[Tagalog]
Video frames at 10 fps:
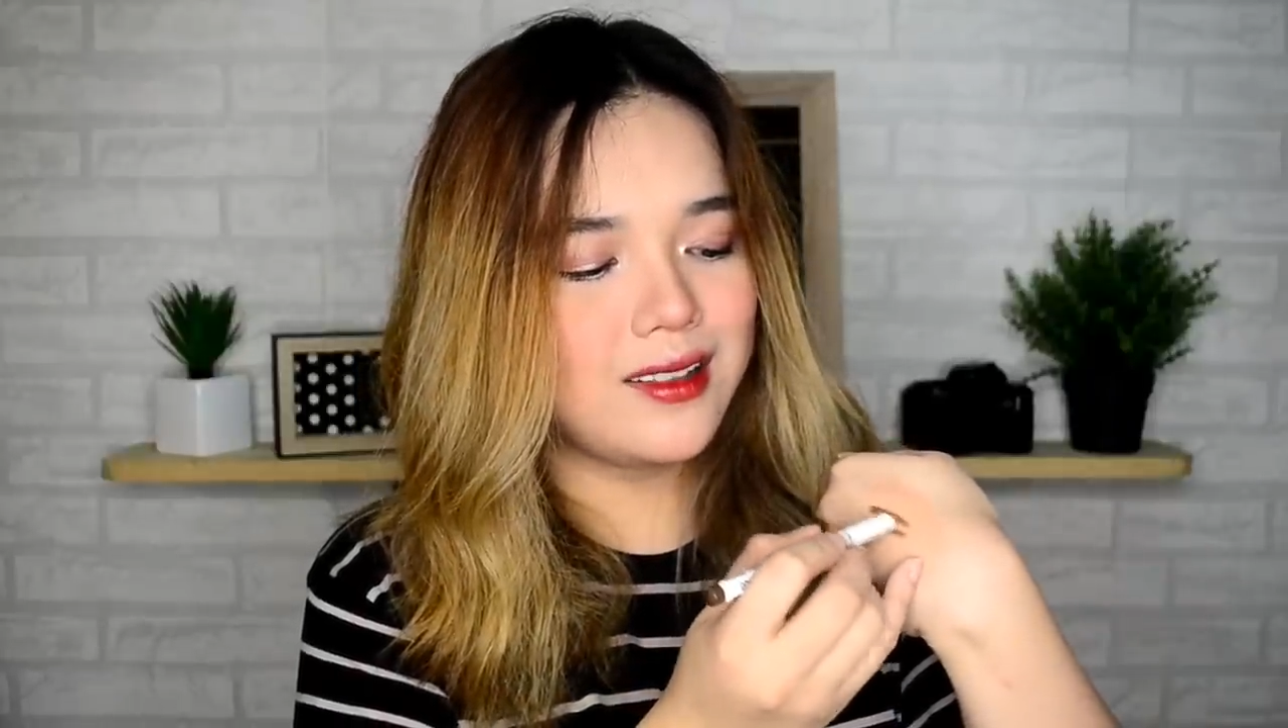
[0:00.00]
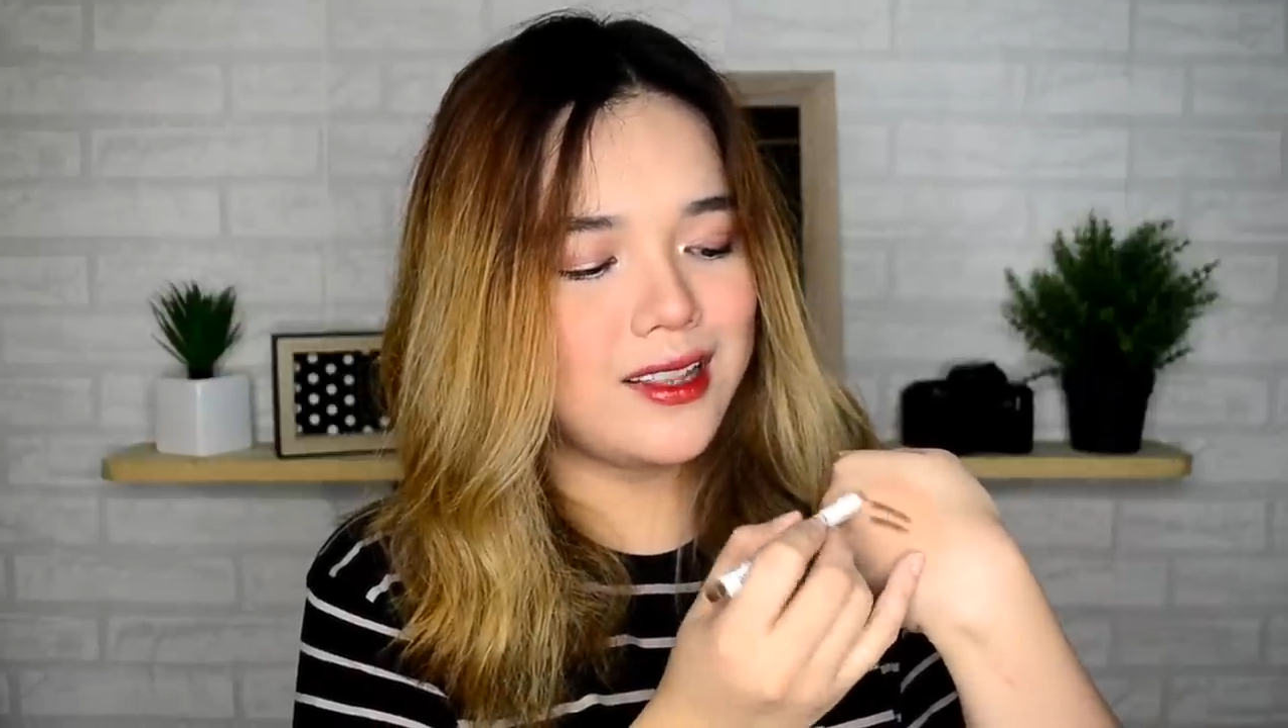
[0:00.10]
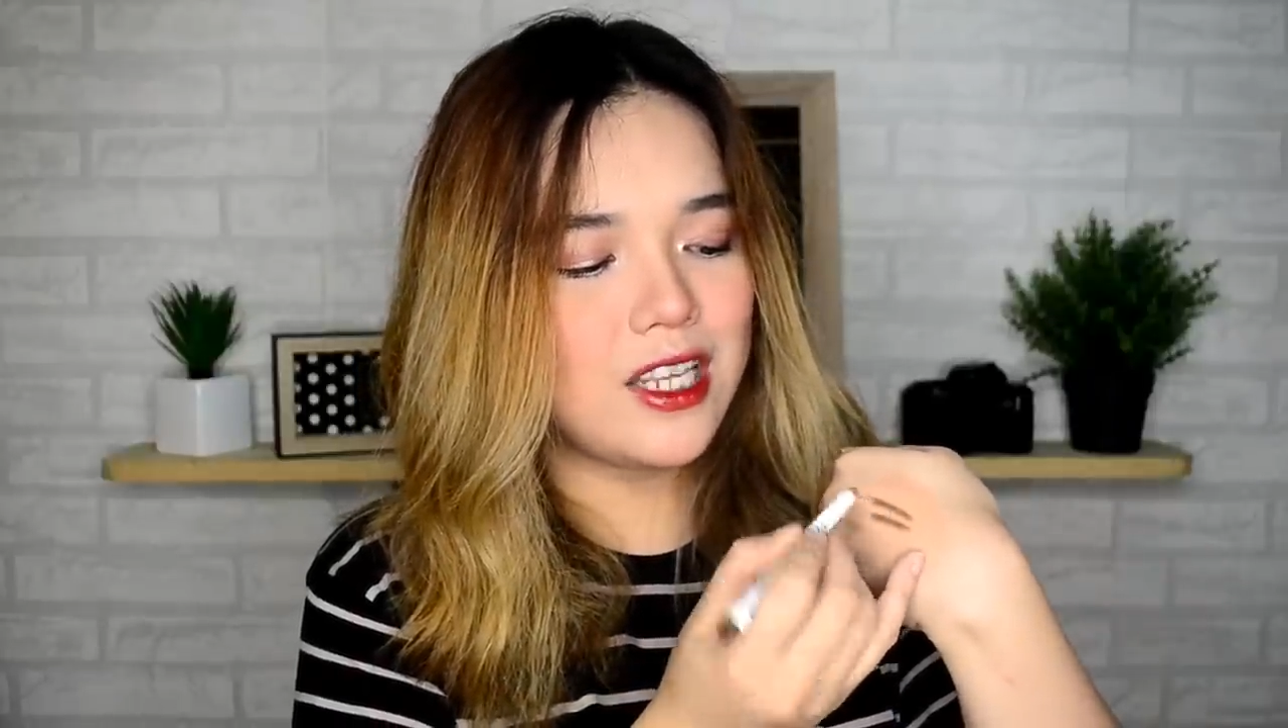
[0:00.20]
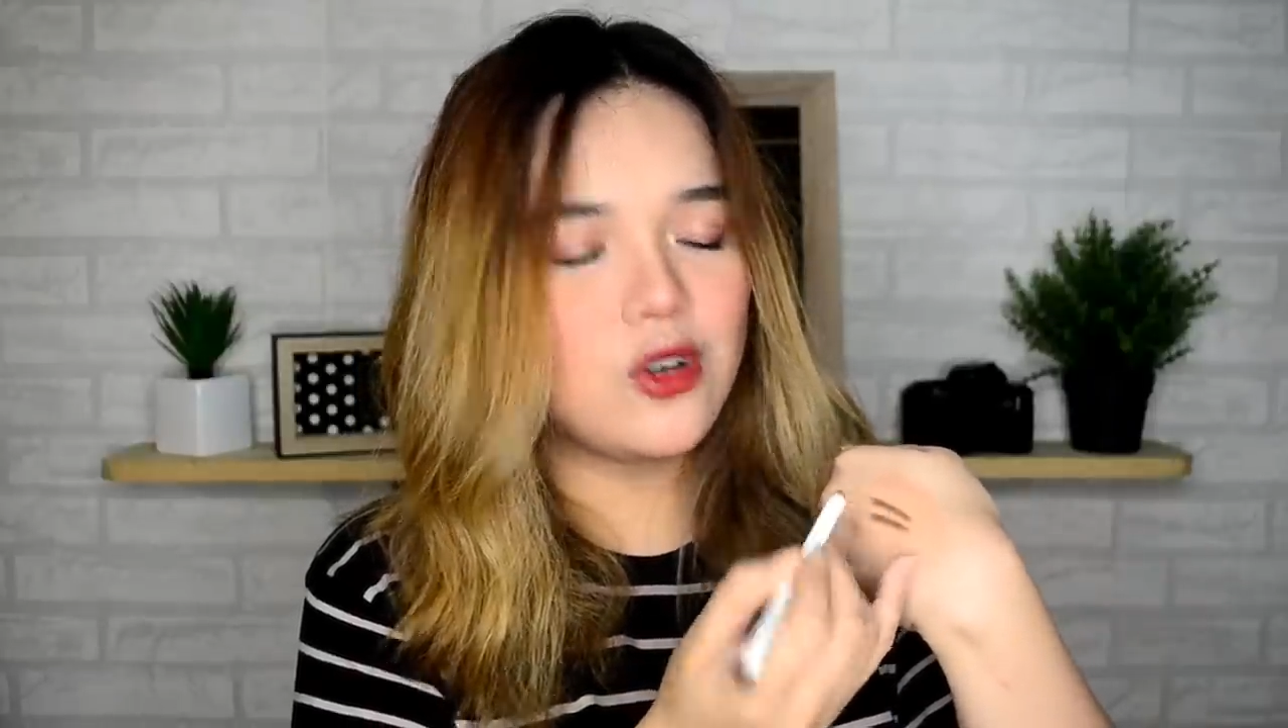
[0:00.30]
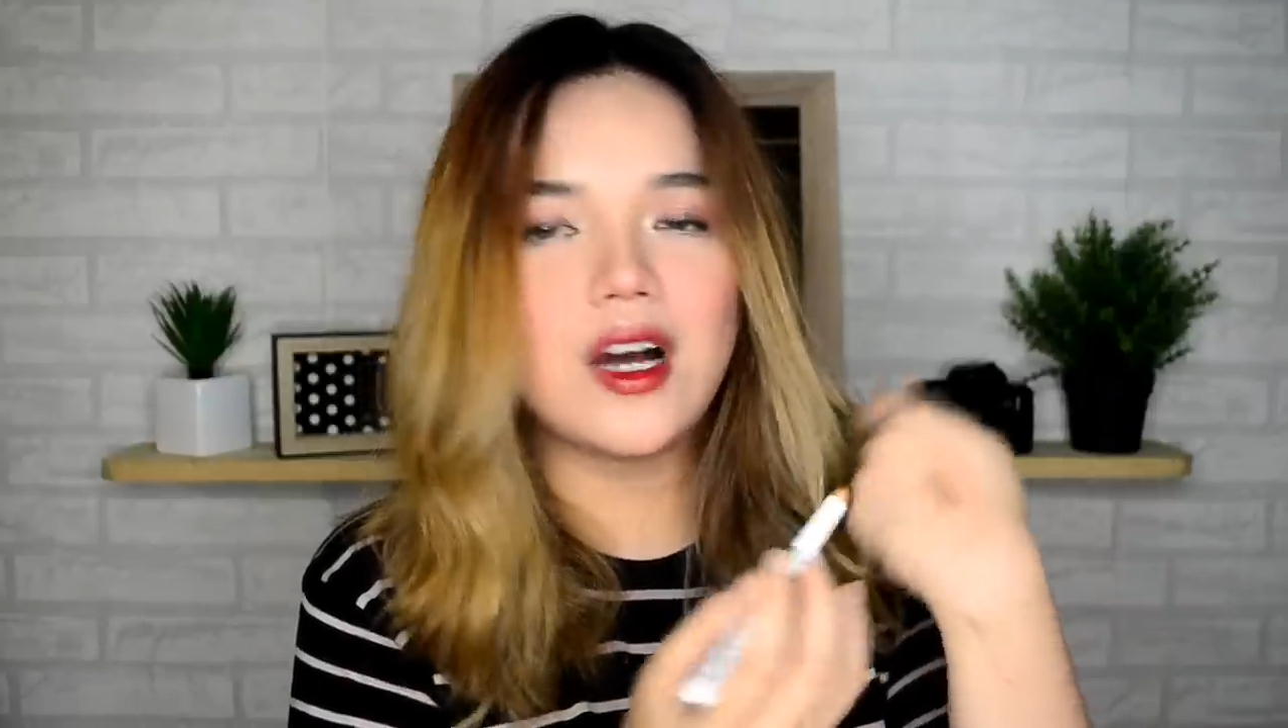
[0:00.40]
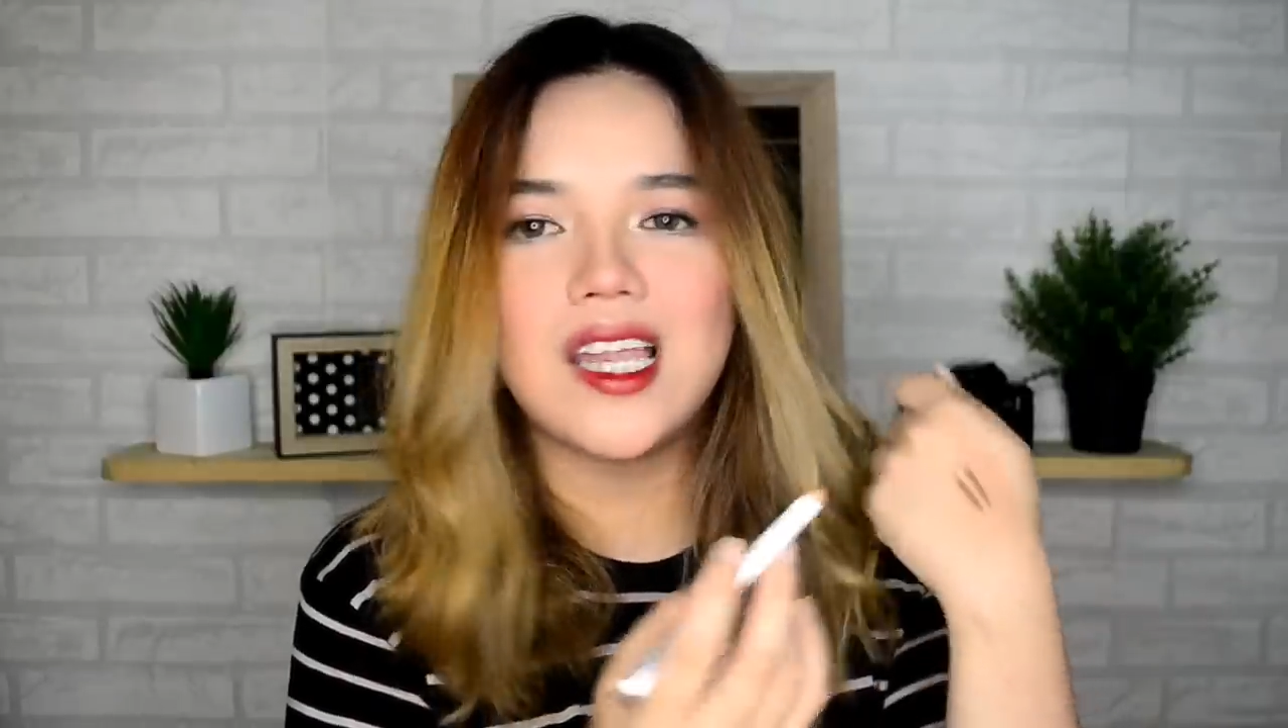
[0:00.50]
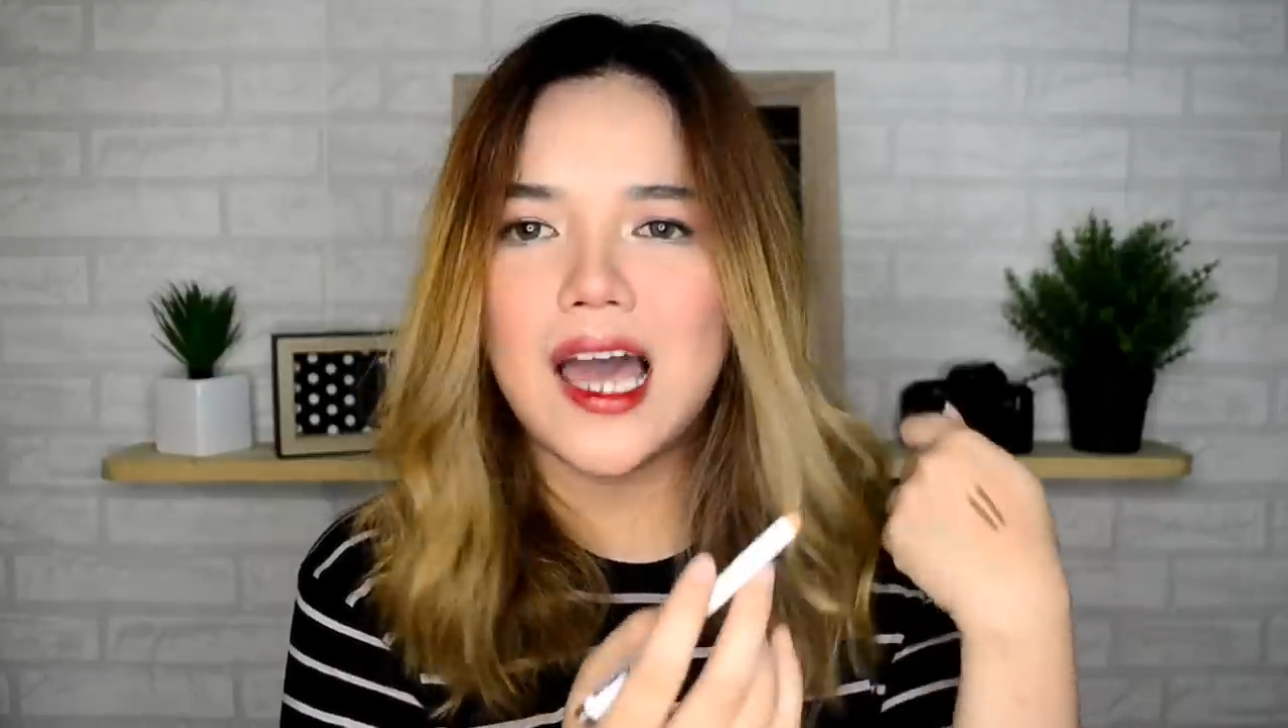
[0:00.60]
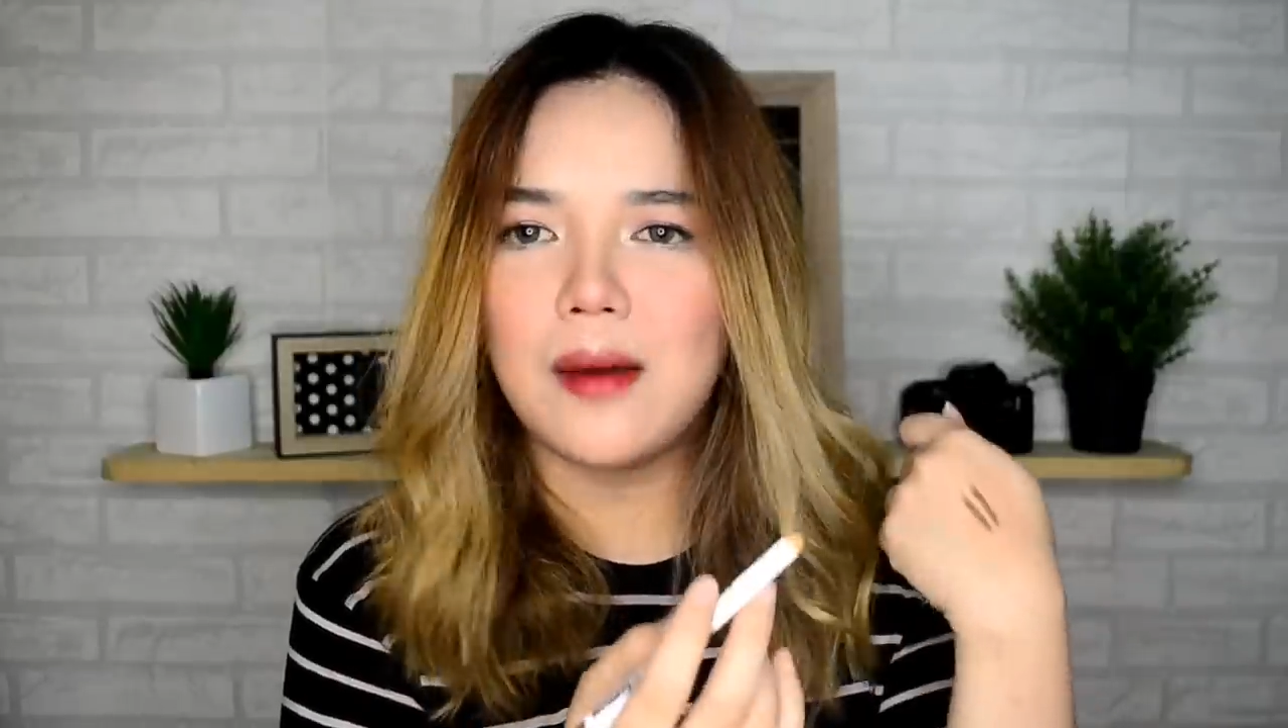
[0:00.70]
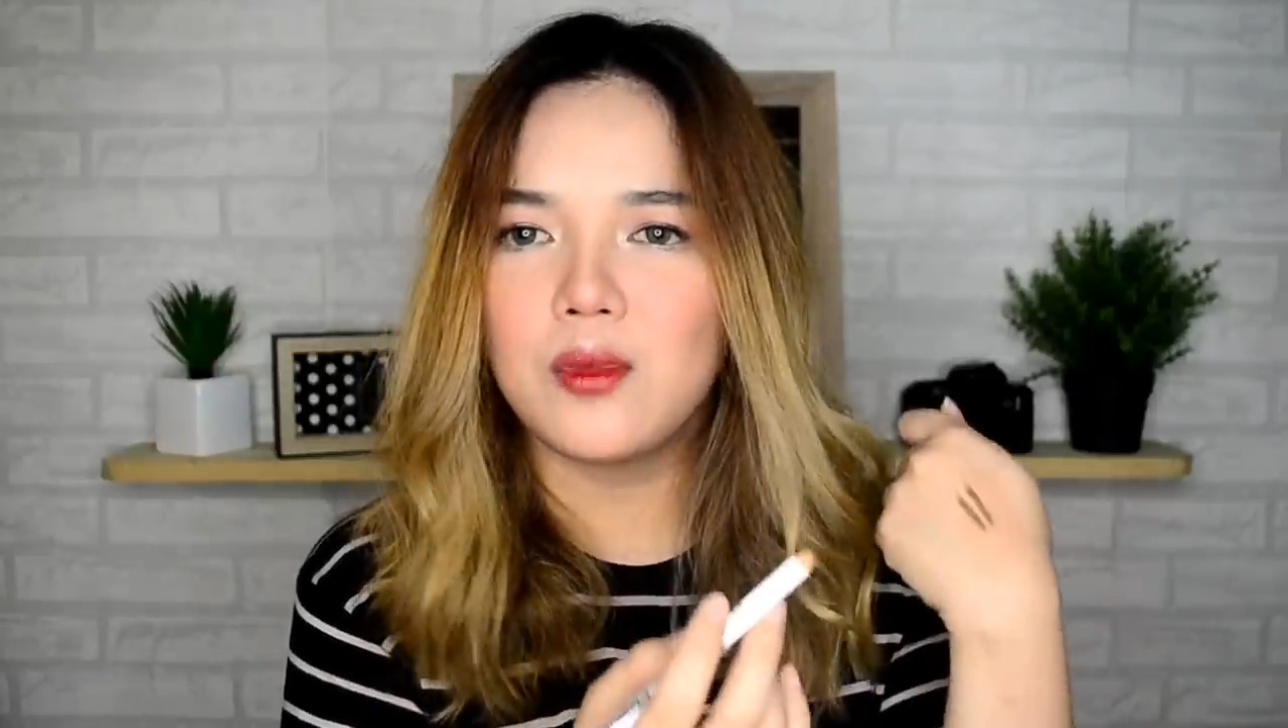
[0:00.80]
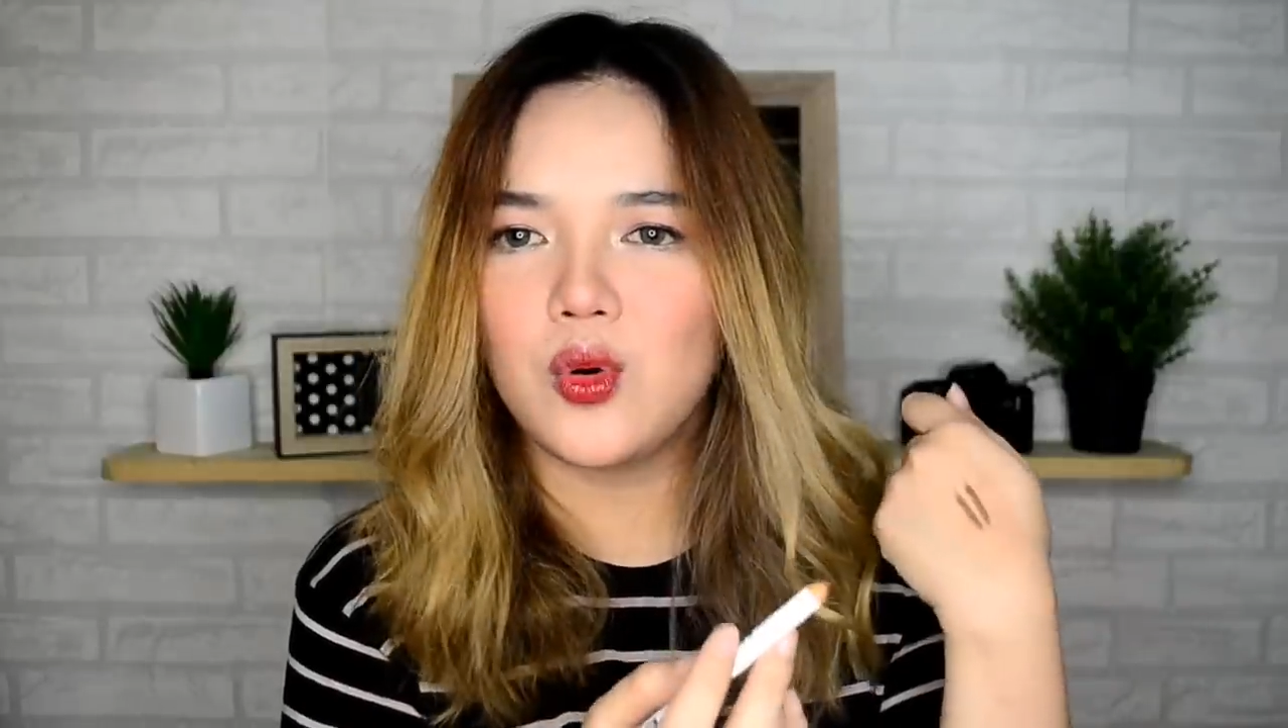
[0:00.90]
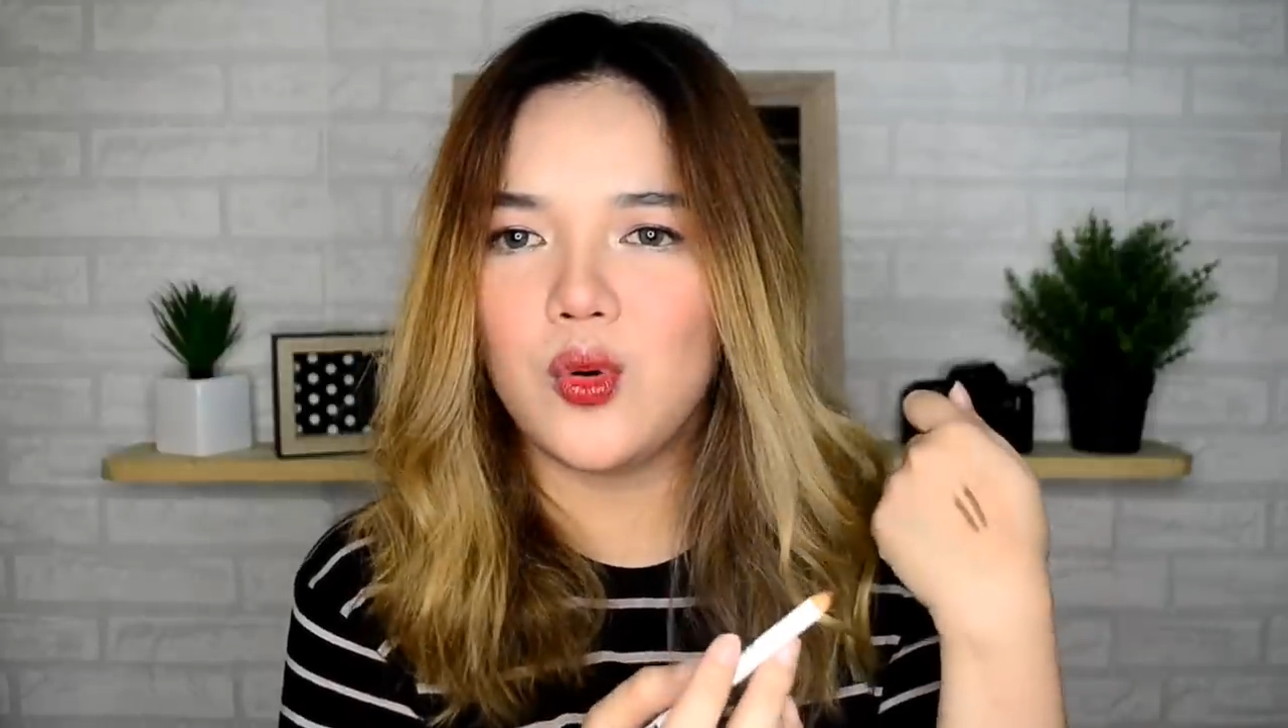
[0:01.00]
hindi ko alam